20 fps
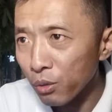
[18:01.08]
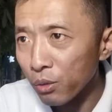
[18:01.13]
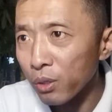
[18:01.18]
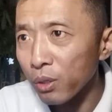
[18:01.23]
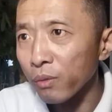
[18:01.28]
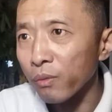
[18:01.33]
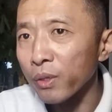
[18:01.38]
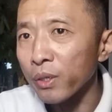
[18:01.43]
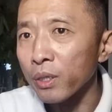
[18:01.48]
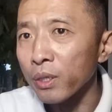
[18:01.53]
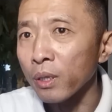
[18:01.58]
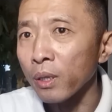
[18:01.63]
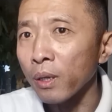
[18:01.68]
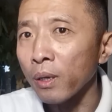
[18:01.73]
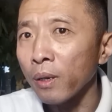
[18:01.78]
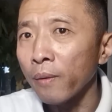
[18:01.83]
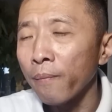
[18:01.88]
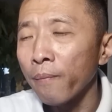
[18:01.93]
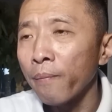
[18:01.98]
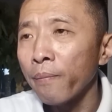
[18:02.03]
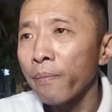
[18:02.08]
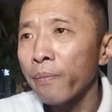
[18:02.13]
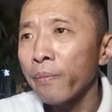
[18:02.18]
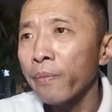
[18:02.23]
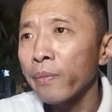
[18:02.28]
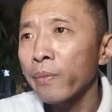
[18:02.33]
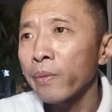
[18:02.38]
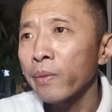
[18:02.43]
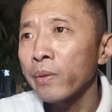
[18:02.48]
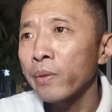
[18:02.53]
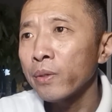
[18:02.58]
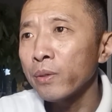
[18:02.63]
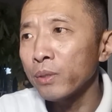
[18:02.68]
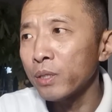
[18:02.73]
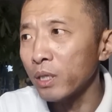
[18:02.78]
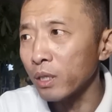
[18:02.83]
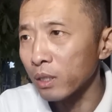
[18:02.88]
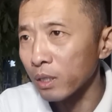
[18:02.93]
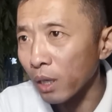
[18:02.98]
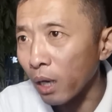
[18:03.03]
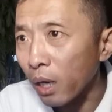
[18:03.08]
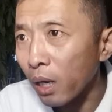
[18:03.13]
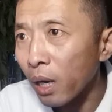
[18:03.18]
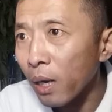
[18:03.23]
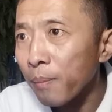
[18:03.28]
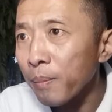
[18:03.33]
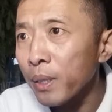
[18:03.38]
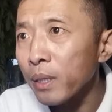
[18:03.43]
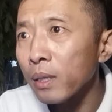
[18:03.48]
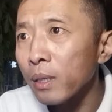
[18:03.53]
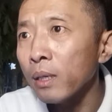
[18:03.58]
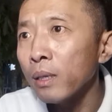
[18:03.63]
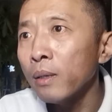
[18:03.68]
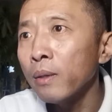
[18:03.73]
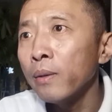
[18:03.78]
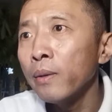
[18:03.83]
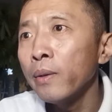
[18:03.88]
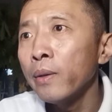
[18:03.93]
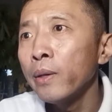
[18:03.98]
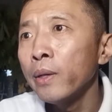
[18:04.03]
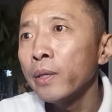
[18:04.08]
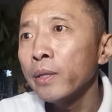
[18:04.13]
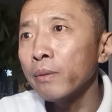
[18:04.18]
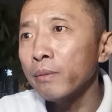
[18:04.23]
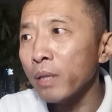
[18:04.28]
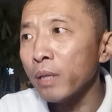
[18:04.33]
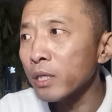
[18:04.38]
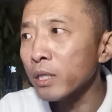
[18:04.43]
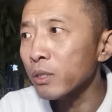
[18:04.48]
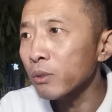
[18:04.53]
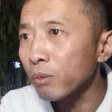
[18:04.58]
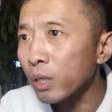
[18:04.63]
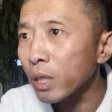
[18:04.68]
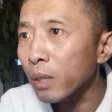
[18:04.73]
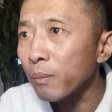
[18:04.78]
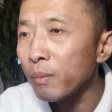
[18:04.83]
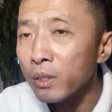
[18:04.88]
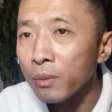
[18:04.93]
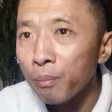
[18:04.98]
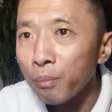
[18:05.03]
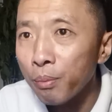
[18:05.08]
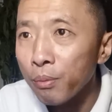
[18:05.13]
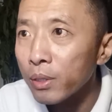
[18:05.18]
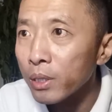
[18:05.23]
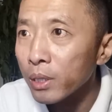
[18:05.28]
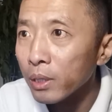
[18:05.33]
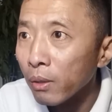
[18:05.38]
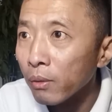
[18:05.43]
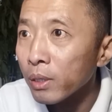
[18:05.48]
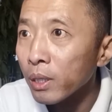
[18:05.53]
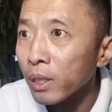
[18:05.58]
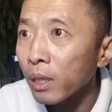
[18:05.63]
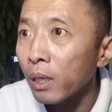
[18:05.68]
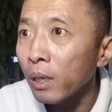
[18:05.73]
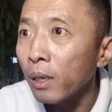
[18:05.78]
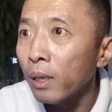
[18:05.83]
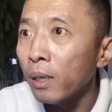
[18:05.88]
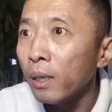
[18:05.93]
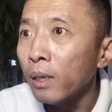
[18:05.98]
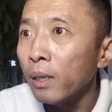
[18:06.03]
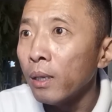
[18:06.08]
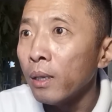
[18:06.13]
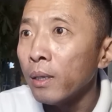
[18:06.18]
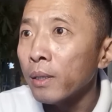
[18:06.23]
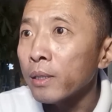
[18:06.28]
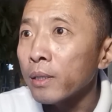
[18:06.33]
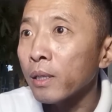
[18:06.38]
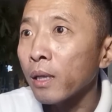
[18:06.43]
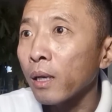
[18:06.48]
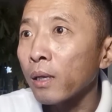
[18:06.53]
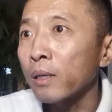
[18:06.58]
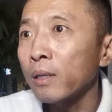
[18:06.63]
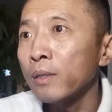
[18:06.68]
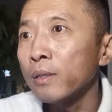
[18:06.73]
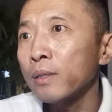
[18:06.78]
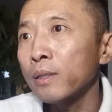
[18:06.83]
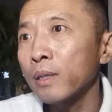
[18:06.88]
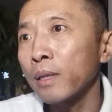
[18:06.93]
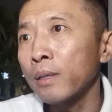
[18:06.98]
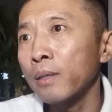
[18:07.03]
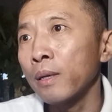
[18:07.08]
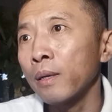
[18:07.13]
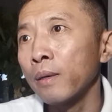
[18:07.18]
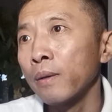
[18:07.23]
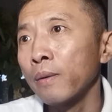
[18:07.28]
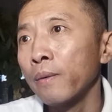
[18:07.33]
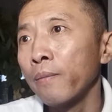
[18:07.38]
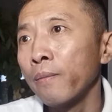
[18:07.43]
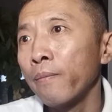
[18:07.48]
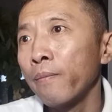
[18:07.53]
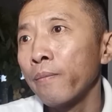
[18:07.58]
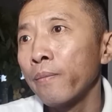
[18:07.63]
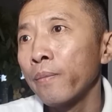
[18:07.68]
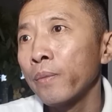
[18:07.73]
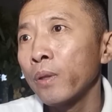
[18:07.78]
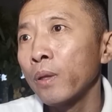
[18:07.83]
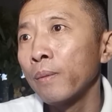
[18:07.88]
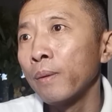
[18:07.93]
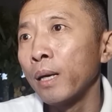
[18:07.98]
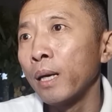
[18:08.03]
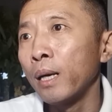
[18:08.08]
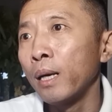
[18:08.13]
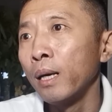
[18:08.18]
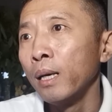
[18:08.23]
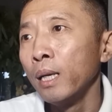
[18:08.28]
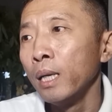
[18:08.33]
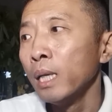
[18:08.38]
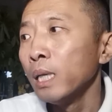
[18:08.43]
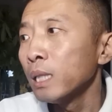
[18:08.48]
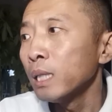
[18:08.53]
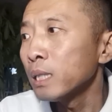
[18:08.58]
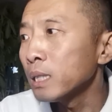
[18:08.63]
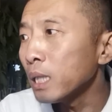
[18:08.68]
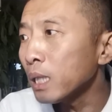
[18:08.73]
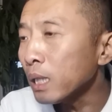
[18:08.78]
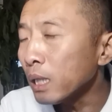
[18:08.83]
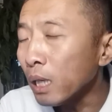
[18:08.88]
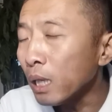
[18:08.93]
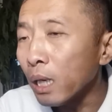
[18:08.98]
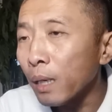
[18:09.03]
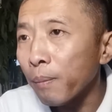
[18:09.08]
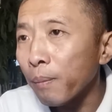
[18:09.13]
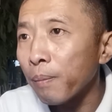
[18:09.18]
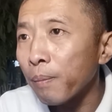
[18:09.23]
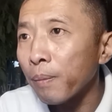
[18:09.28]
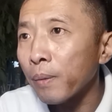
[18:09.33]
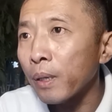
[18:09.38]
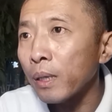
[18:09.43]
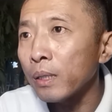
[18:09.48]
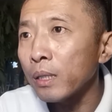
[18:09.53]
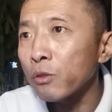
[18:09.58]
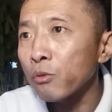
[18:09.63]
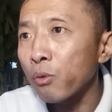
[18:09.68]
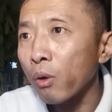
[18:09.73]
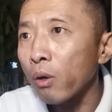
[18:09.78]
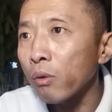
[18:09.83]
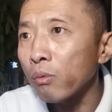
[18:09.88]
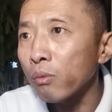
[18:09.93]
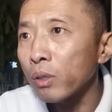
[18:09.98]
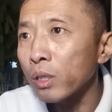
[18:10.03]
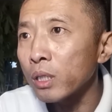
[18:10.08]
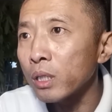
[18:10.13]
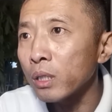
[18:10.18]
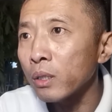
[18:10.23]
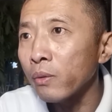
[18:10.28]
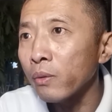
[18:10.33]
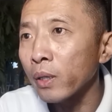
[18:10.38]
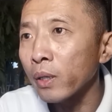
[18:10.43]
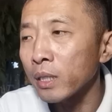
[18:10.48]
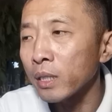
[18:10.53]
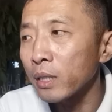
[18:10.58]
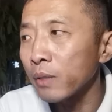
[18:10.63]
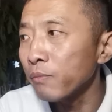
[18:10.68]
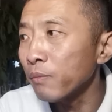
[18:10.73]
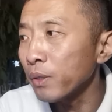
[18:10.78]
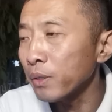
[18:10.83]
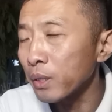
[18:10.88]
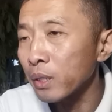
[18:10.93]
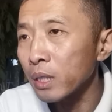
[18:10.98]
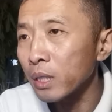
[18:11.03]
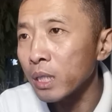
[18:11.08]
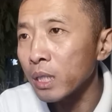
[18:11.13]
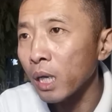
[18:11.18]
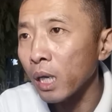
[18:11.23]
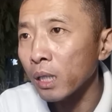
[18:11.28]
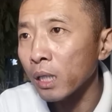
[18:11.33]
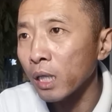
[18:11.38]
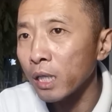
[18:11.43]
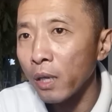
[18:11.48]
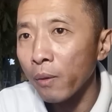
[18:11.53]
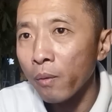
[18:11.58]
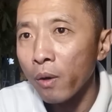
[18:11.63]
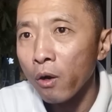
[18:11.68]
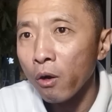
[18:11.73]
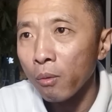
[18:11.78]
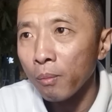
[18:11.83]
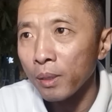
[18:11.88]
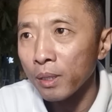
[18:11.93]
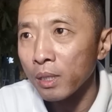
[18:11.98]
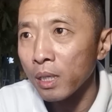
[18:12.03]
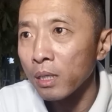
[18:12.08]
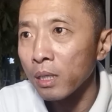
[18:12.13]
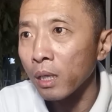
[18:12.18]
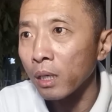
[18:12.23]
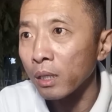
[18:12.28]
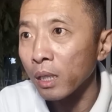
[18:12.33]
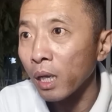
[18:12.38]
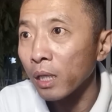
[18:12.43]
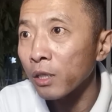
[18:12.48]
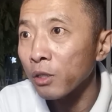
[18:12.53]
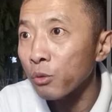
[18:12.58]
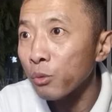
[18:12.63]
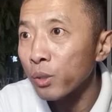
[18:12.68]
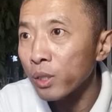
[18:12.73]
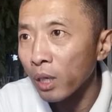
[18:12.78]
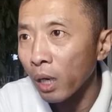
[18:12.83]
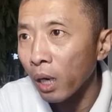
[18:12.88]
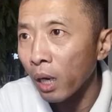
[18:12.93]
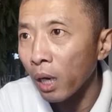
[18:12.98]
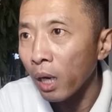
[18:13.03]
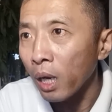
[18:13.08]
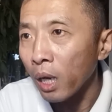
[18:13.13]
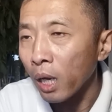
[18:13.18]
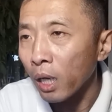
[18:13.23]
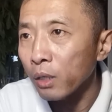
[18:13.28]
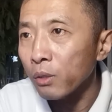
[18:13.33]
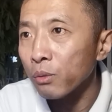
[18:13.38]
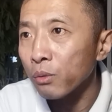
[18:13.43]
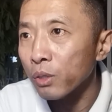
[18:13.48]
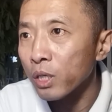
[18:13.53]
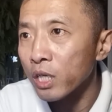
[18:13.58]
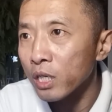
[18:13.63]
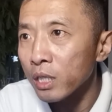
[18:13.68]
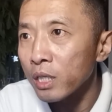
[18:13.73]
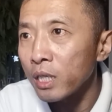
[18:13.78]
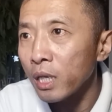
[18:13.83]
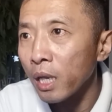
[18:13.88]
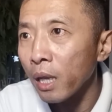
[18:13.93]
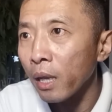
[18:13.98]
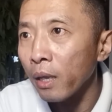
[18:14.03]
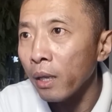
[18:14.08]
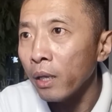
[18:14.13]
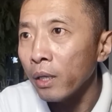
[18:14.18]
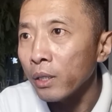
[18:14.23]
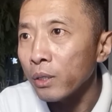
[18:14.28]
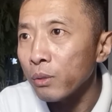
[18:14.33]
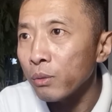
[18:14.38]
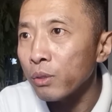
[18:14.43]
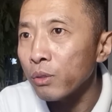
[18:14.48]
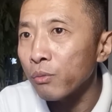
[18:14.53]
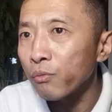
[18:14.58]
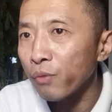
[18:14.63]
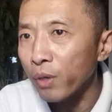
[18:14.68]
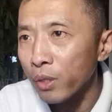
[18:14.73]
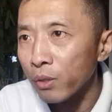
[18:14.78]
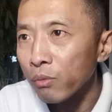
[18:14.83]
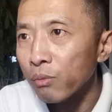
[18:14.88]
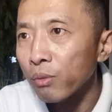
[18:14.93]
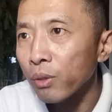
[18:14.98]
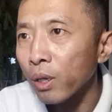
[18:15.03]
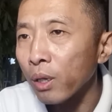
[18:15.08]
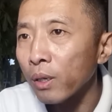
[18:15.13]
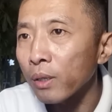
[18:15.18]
是有问题了，就警察安排的，因为那时候根本你不知道这个这大林子在哪儿，对吧？你这个跟他传呼了之后呢，先稳定一下他电话号码在哪儿，你还得追查，还有个时间，就是稳住他，